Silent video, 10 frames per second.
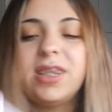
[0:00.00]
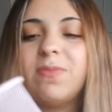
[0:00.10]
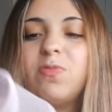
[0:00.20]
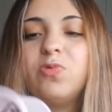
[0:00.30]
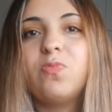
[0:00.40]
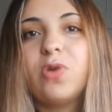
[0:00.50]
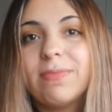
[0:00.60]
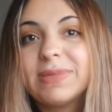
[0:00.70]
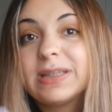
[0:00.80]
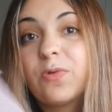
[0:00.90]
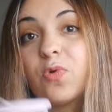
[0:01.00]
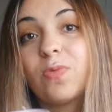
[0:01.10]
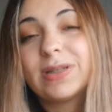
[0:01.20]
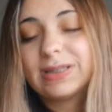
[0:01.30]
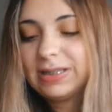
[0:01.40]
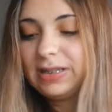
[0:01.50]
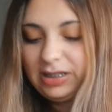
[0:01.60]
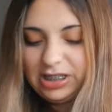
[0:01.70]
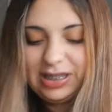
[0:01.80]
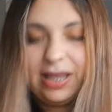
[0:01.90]
Tabii bunun boyaması, kuruması
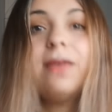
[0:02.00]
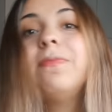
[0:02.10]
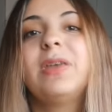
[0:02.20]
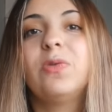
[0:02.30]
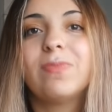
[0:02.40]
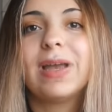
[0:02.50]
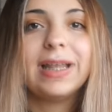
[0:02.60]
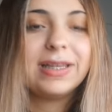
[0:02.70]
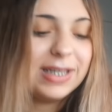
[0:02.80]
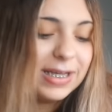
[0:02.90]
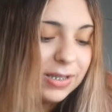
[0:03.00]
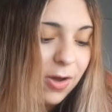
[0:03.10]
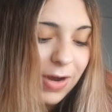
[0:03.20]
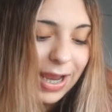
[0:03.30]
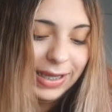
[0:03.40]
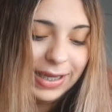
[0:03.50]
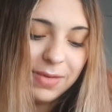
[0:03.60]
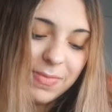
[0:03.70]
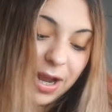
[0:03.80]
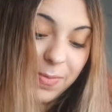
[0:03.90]
için de bir gün bekleteceğiz. Öyle
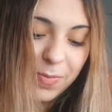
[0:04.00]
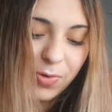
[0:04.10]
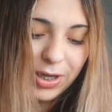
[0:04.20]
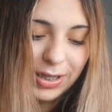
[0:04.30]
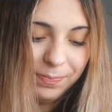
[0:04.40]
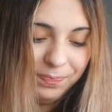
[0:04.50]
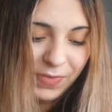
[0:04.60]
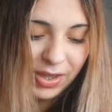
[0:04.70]
gelin beraber boyayalım.